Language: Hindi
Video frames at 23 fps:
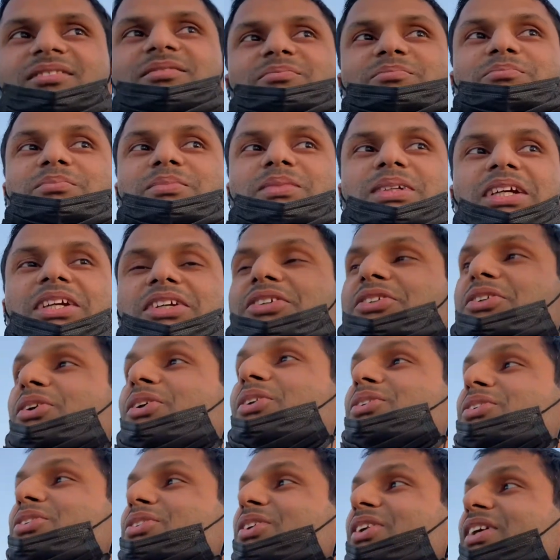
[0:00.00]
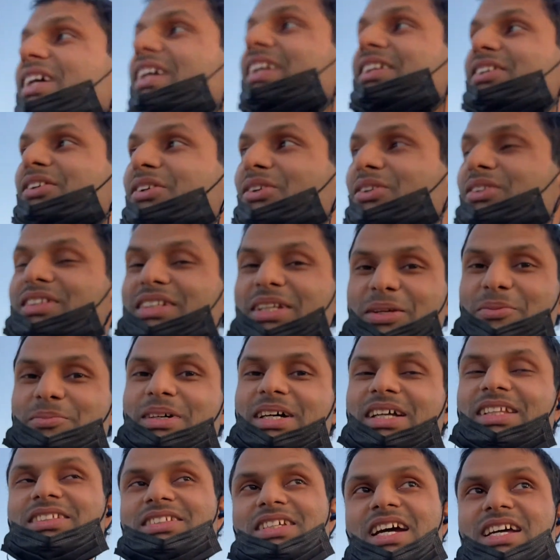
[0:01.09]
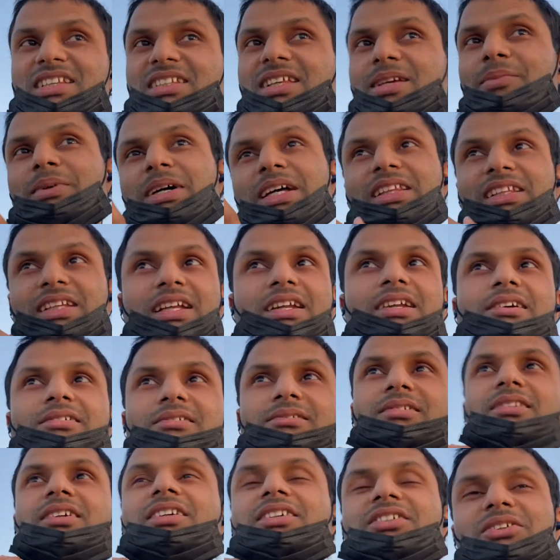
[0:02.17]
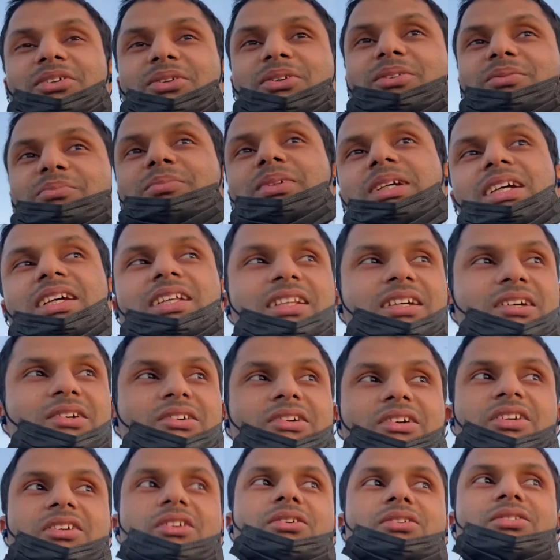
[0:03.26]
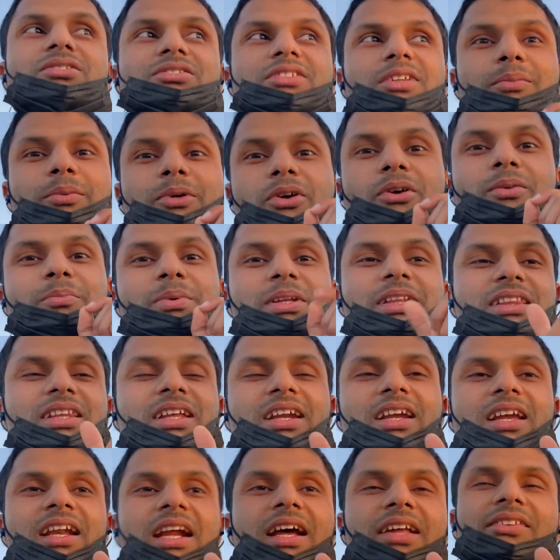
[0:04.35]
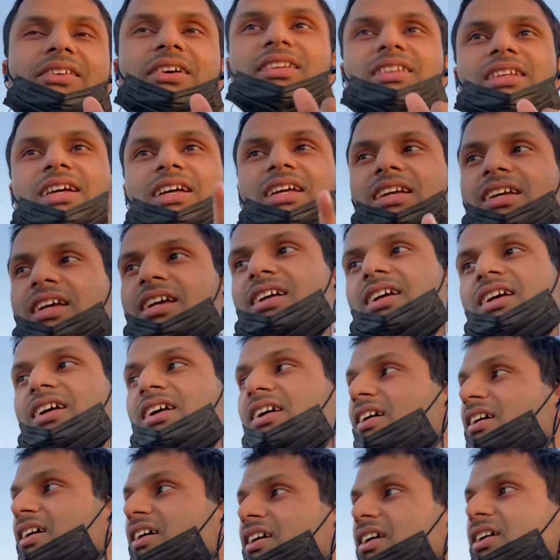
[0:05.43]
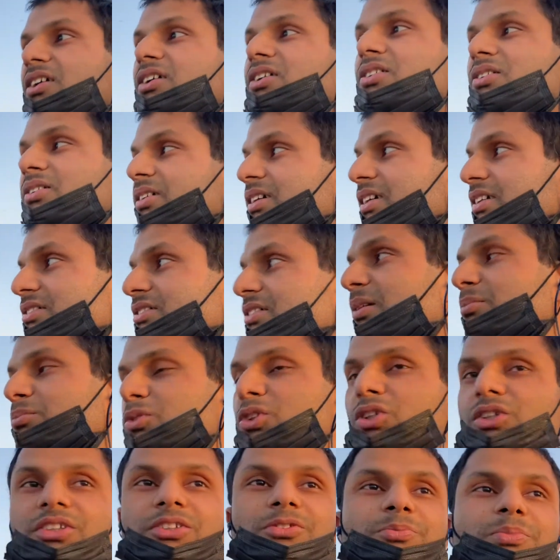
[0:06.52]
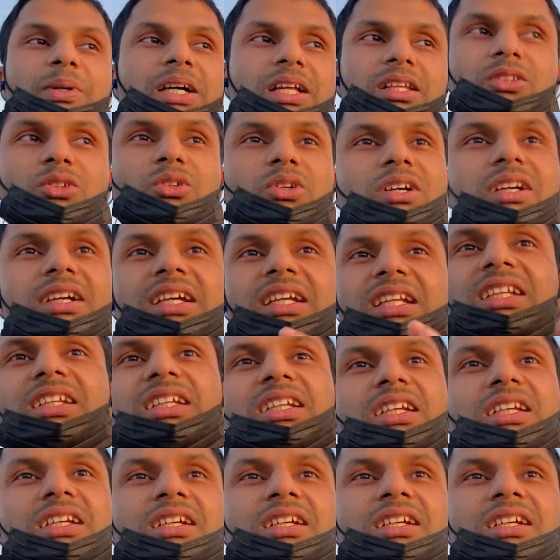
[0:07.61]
मैं ड्रोन जो है ड्रोन की बात चांद की बात कर रहा हूँ और ड्रोन भी है देखो ड्रोन से भी कोई पत्थर गिरा सकता है तो ये समझो इस बात को इनकी